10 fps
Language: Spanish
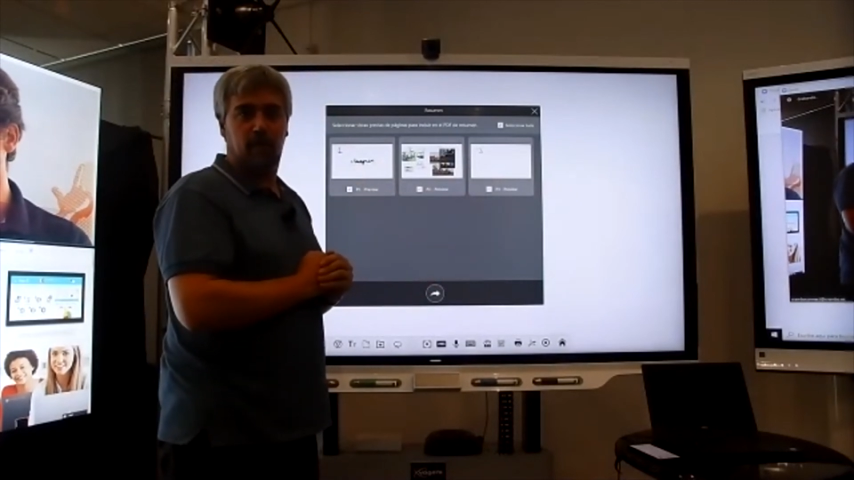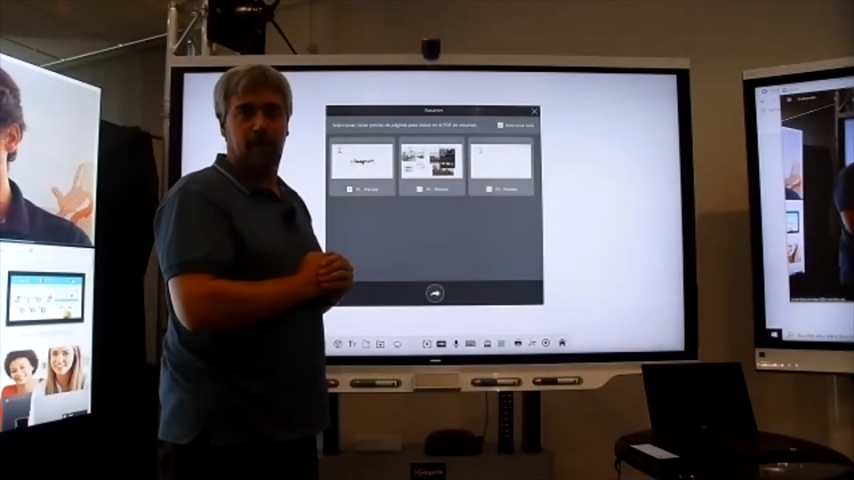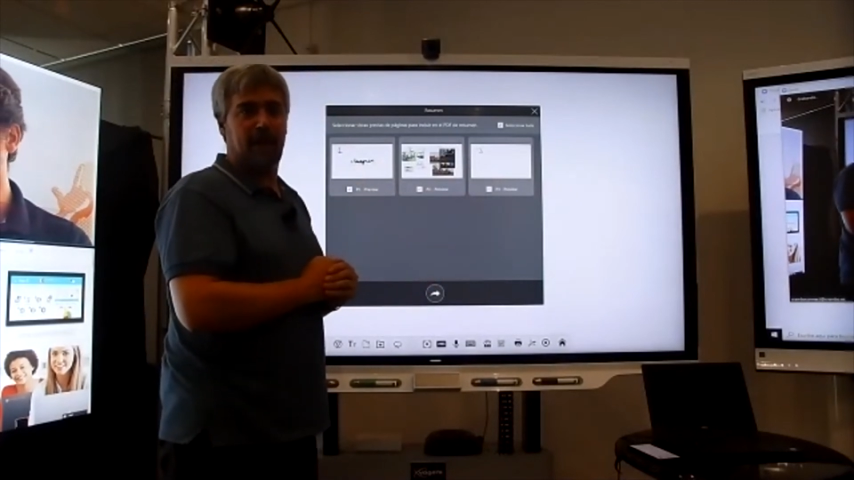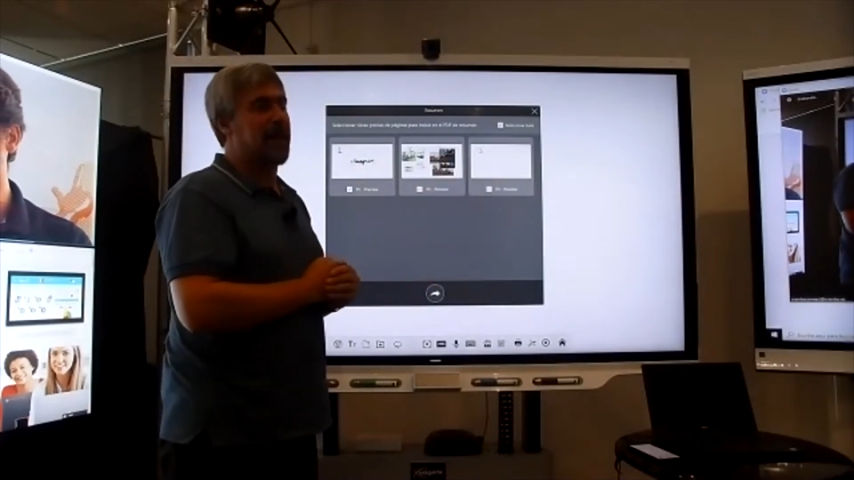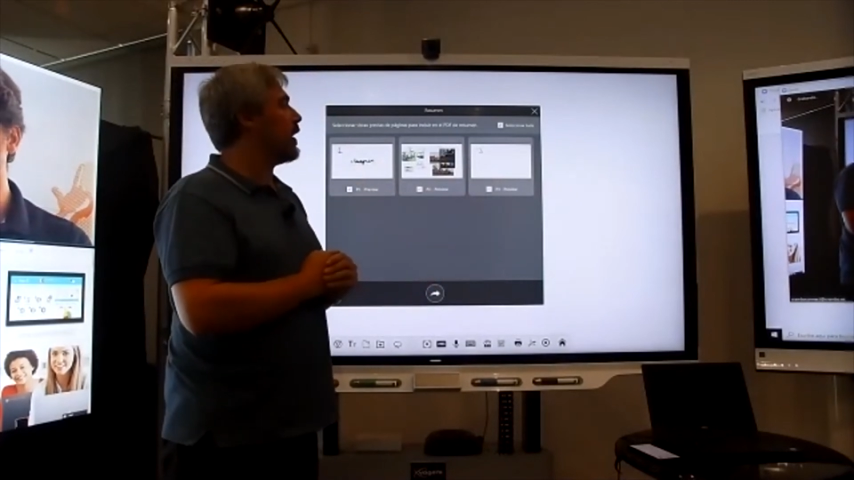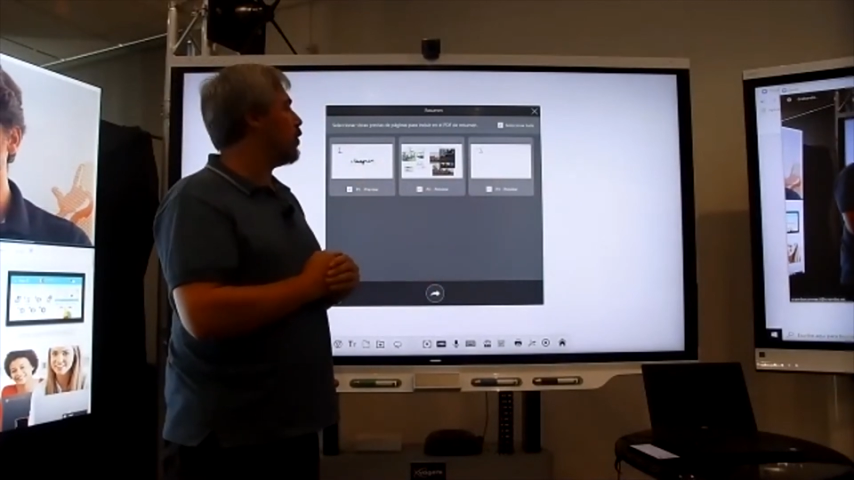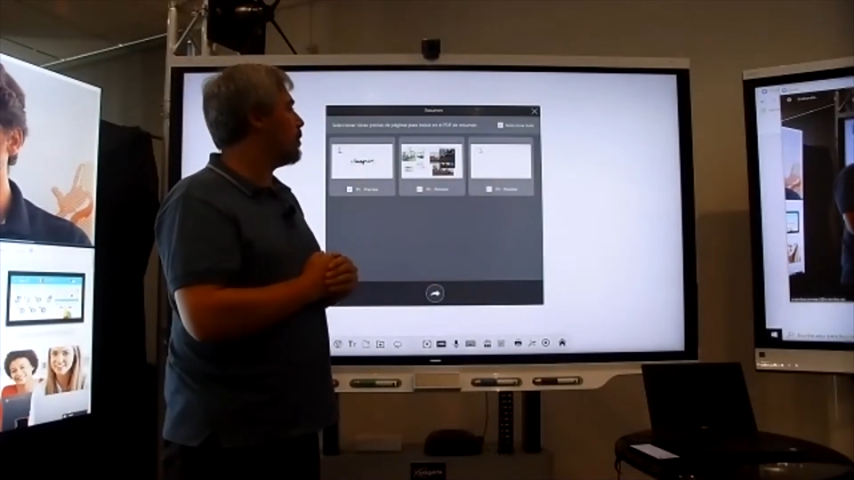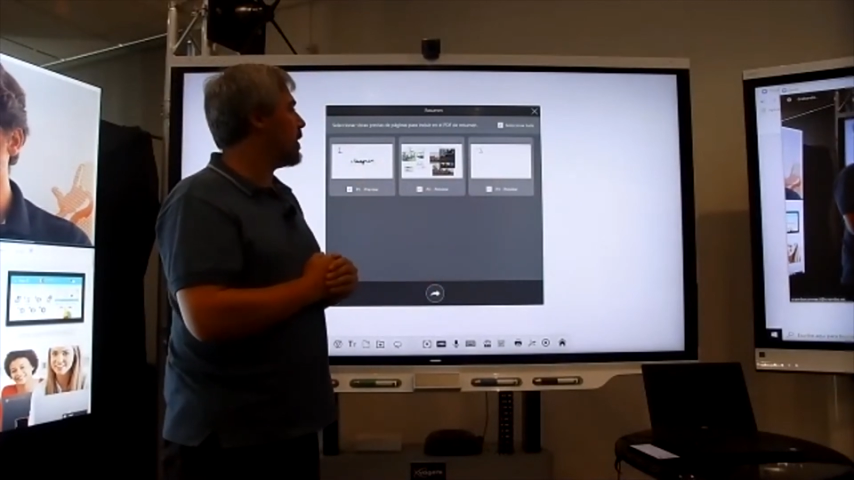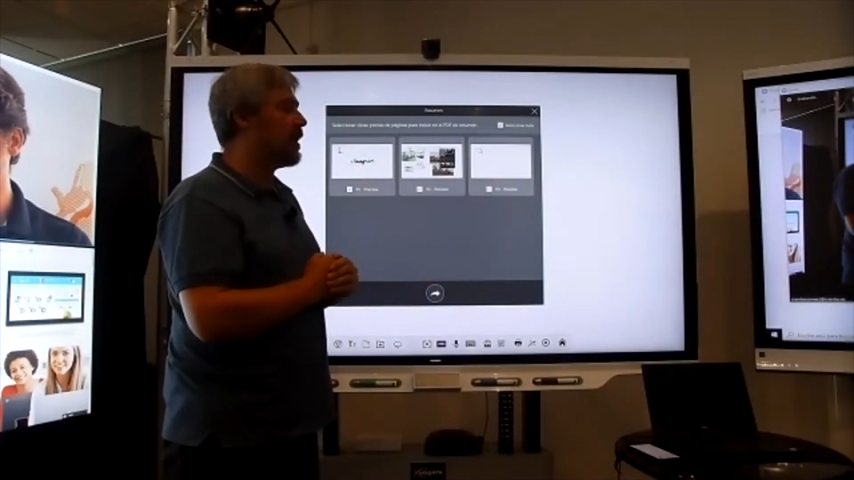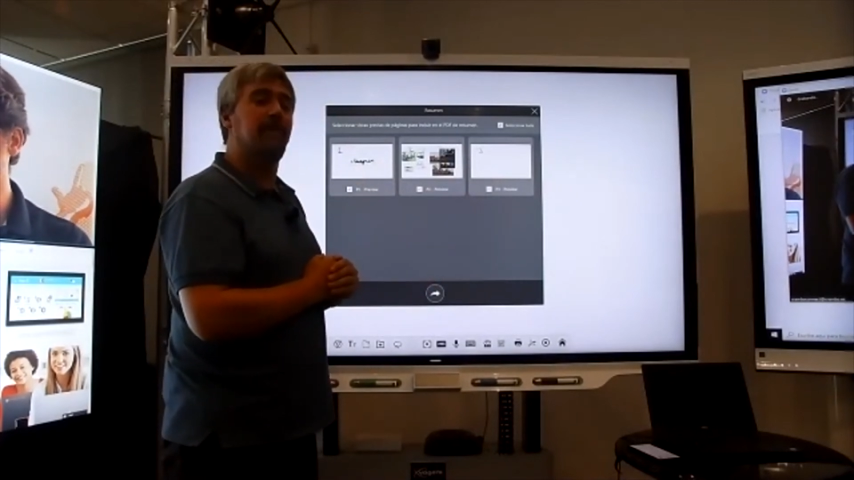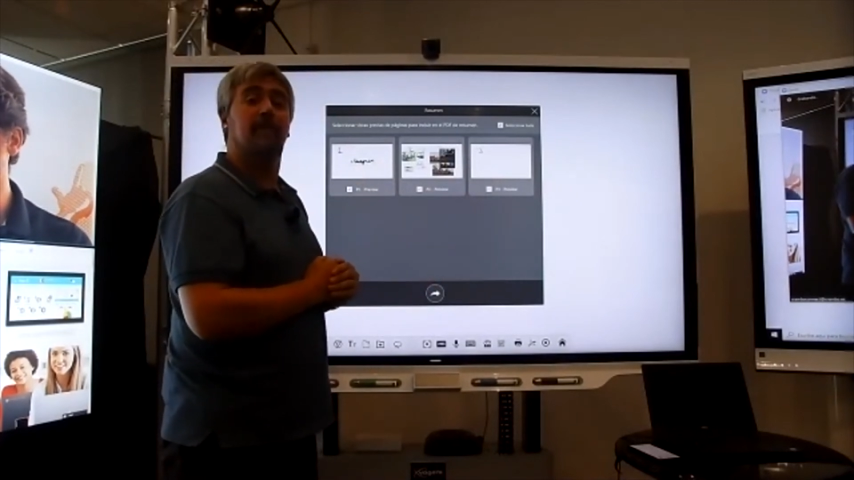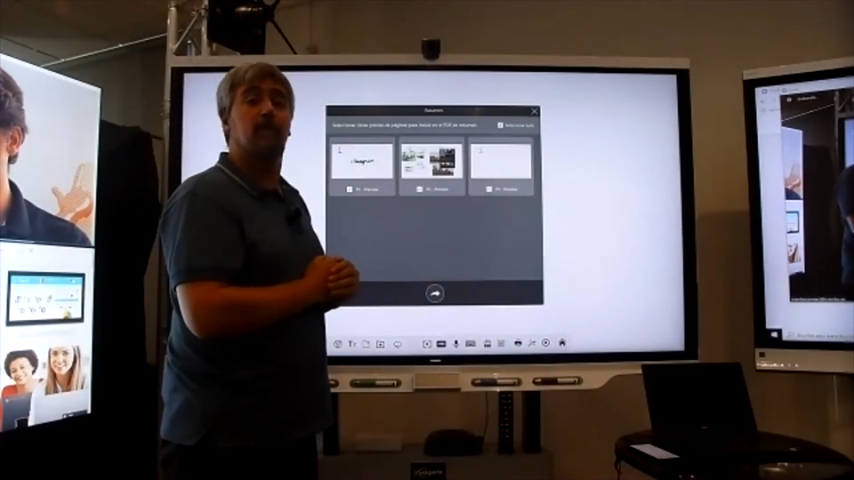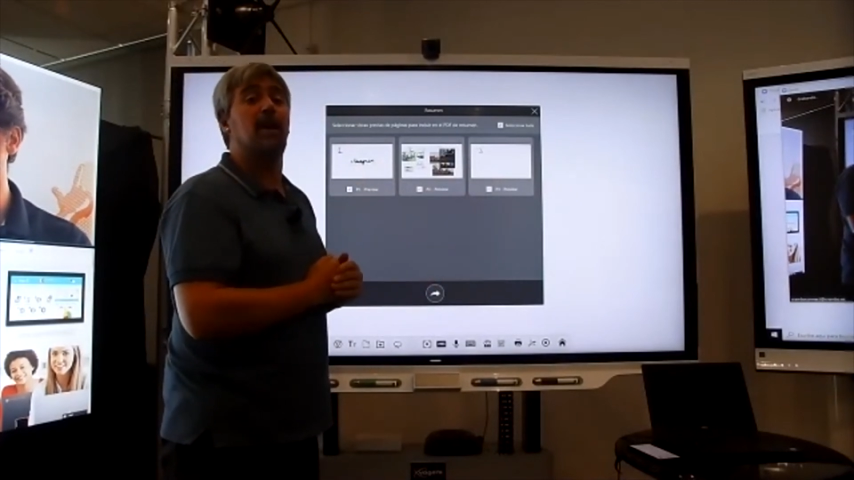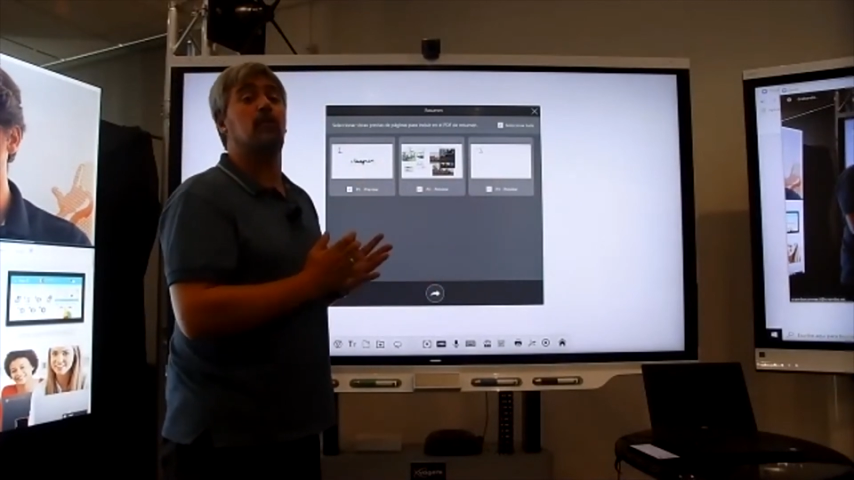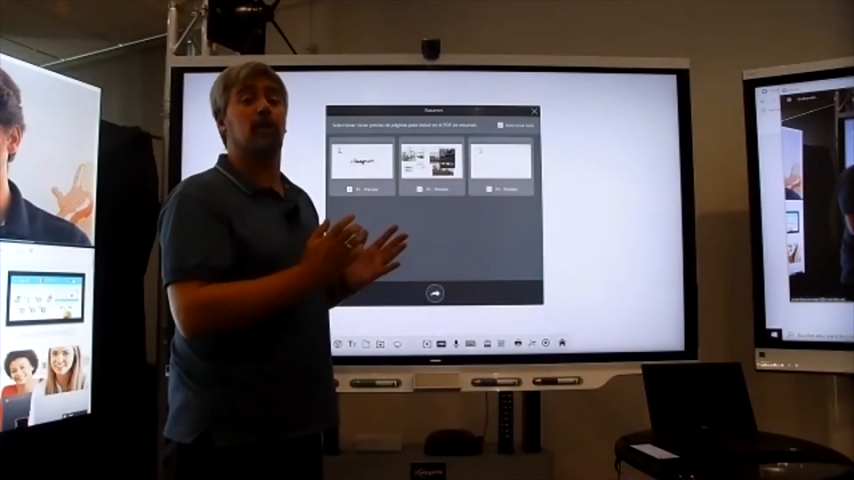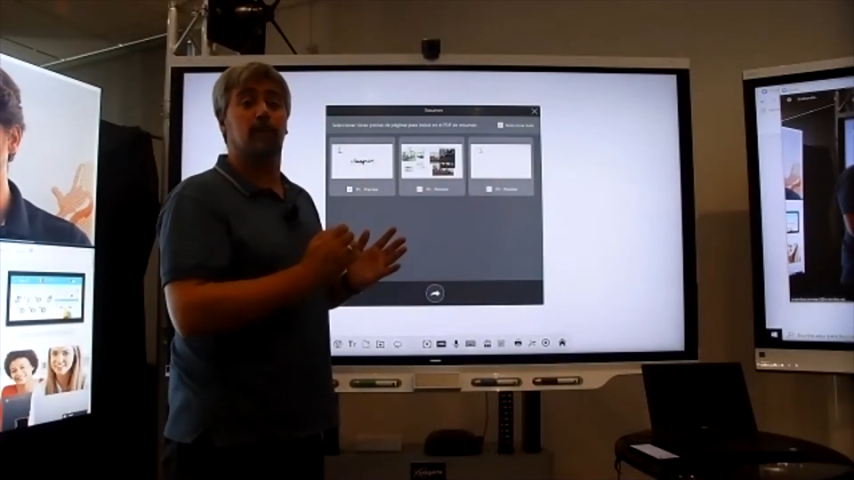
¿Para qué quiero un PDF en blanco que